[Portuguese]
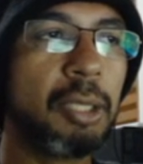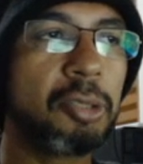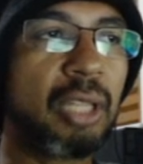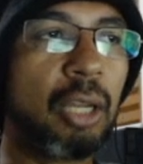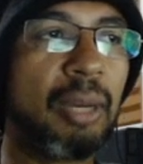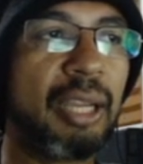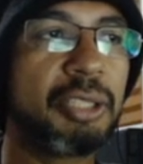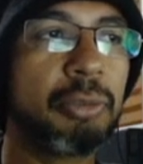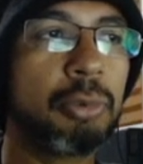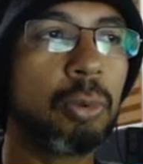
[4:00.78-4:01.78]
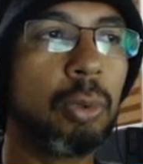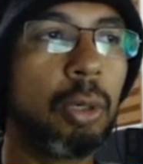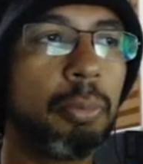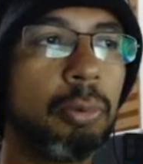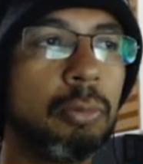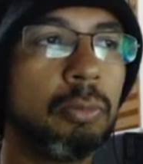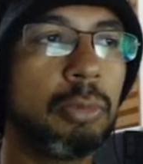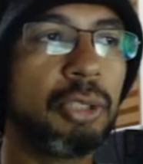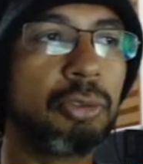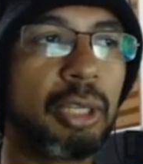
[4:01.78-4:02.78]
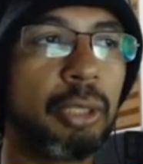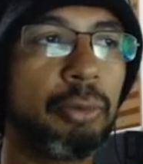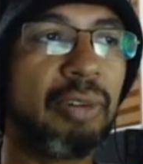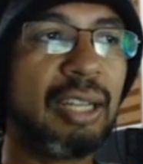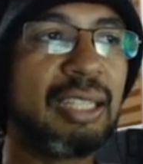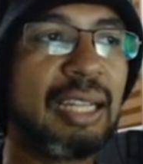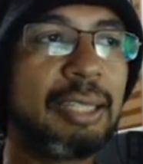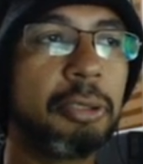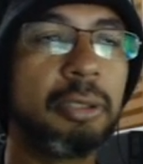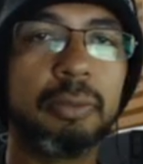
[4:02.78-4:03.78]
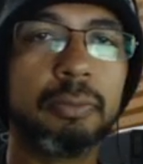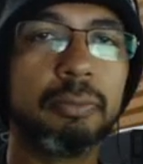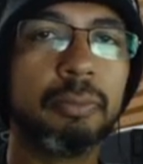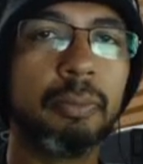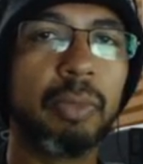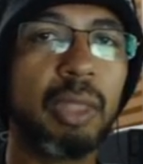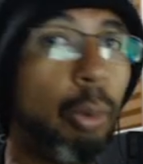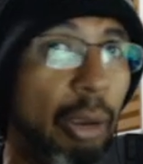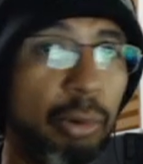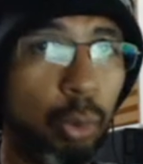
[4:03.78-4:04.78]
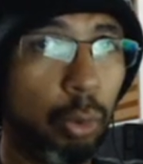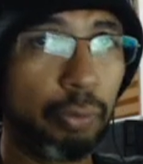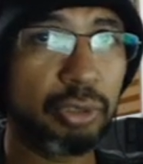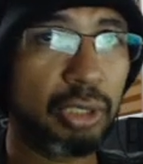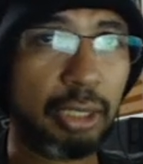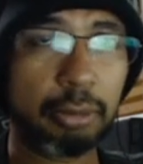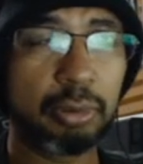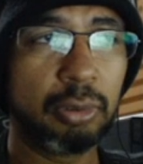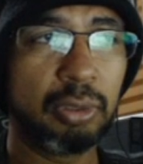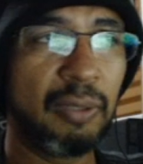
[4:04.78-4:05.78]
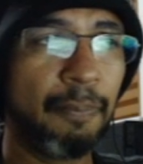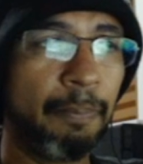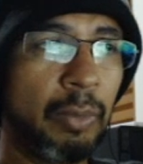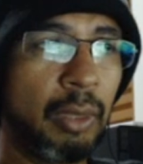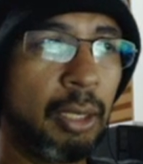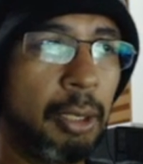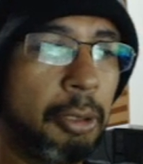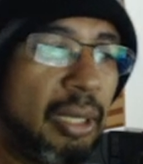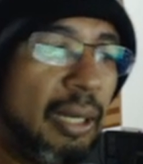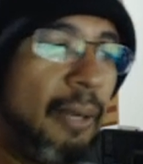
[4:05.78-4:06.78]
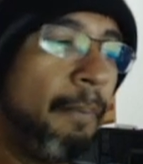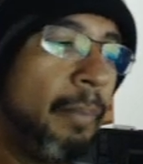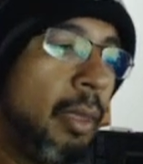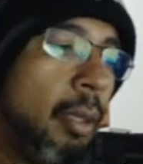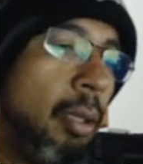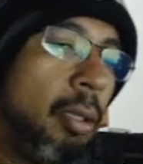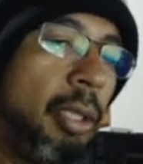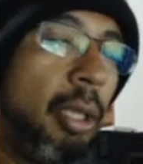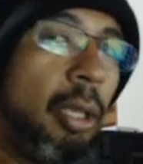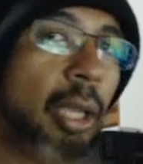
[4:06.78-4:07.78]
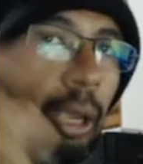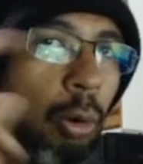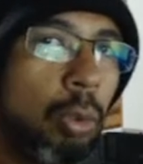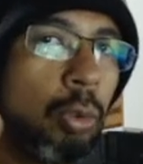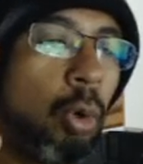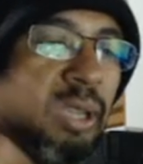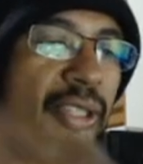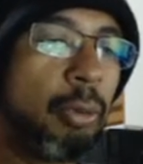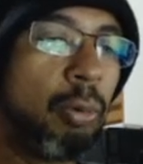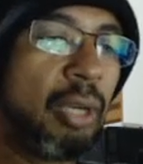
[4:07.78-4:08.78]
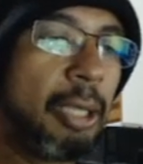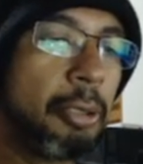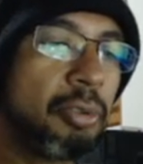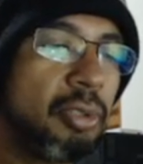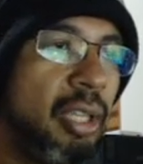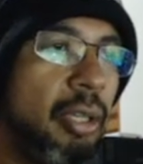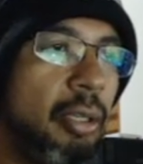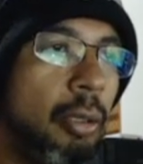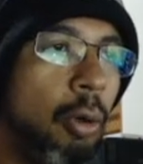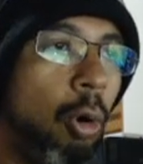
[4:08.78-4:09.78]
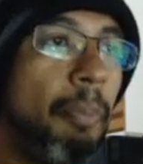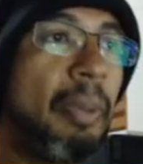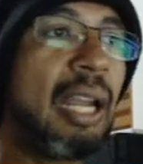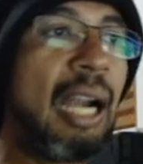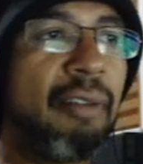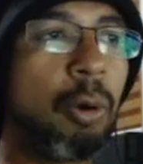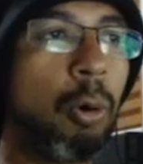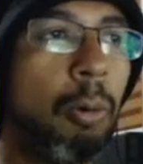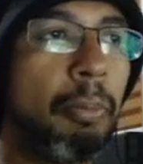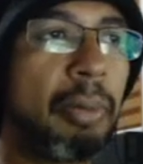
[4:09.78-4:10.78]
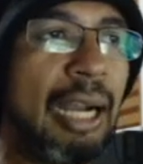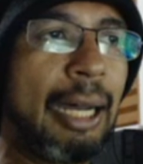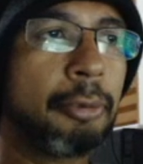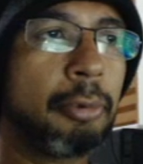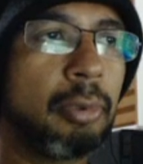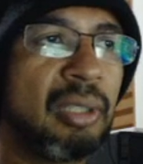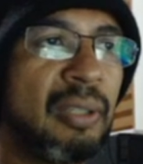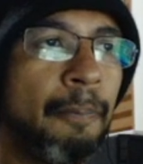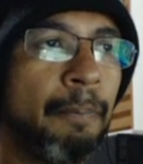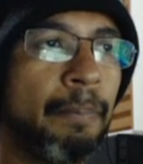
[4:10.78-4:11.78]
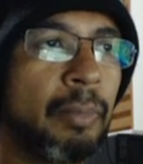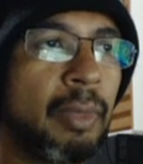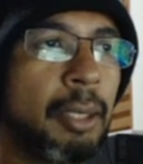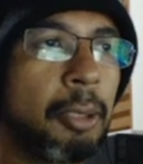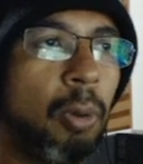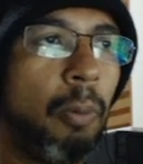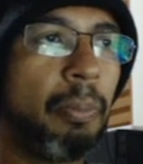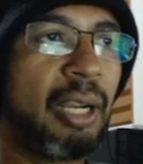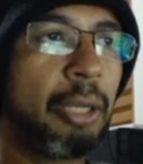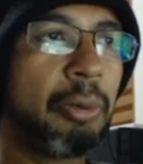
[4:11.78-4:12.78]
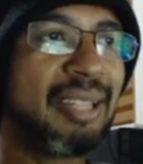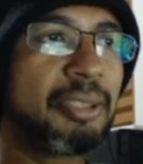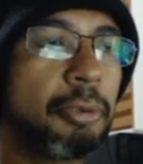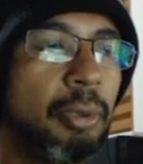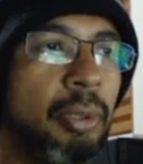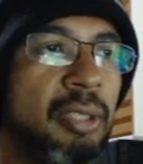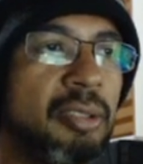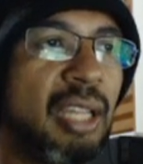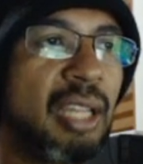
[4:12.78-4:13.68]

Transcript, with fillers: Está numa região de topo. Isso aqui não vale nada, então. Não é um engolfo de alta. Tá? E eu, quando comecei com candlestick, eu operava comprado comprando ações